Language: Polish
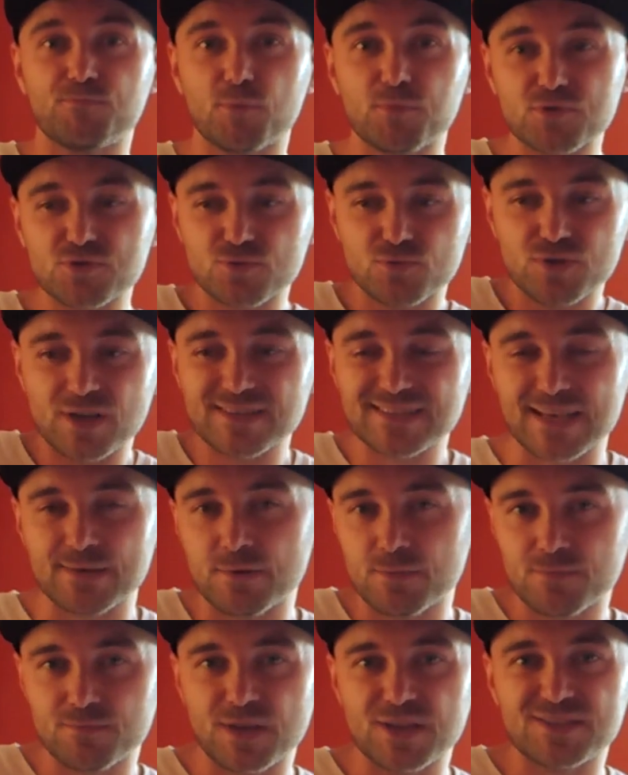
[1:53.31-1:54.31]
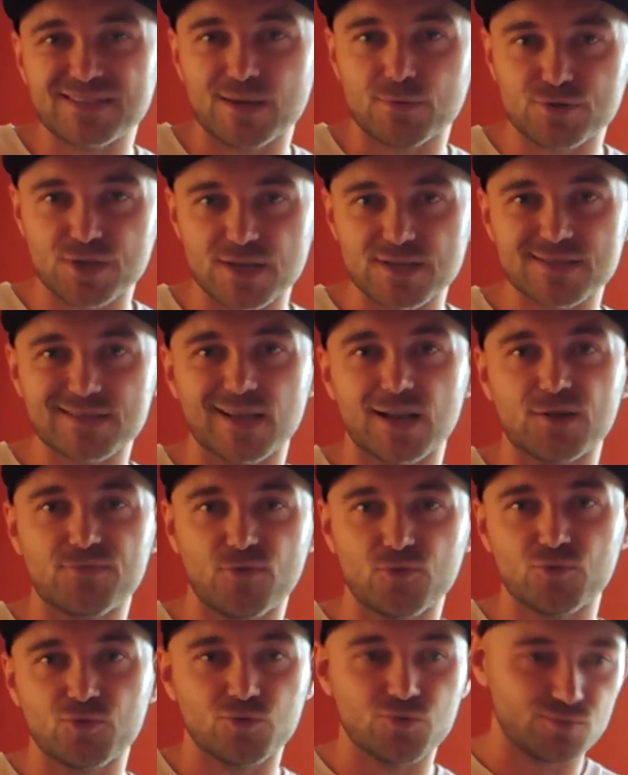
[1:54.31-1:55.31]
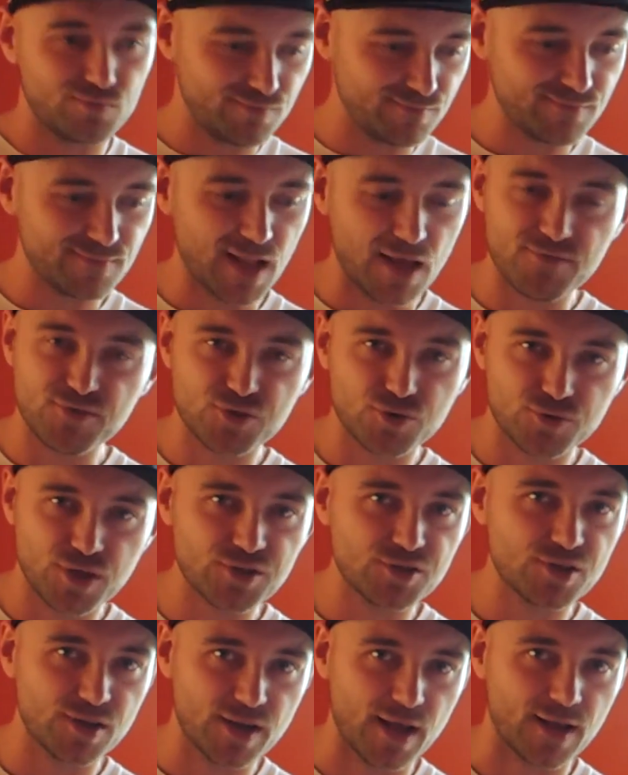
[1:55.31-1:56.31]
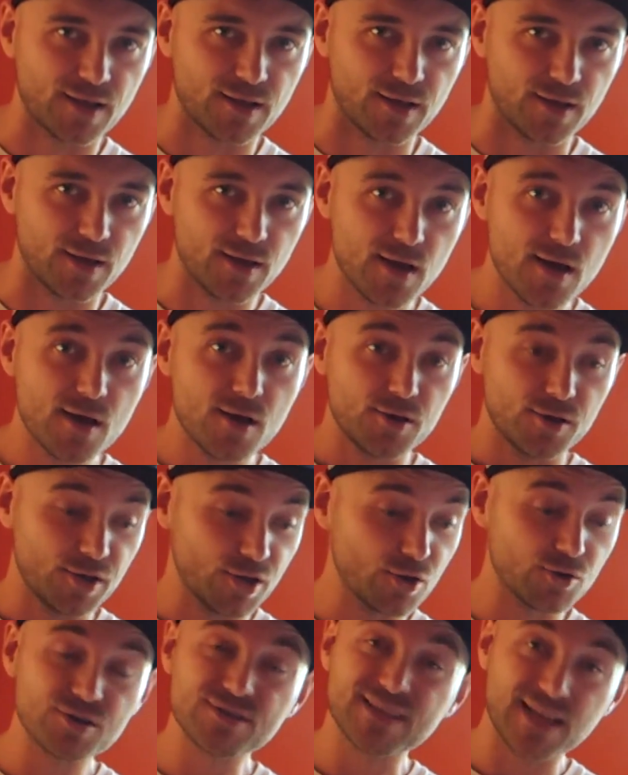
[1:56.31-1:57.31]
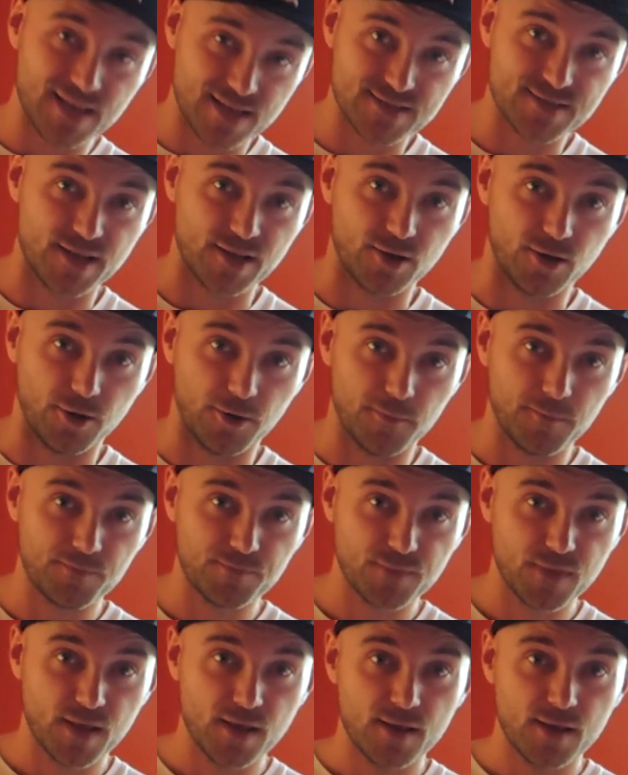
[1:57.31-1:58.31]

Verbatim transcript: po prostu nie chcemy mieć cały czas telefonu na wyciągnięcie ręki i korzystania z niego.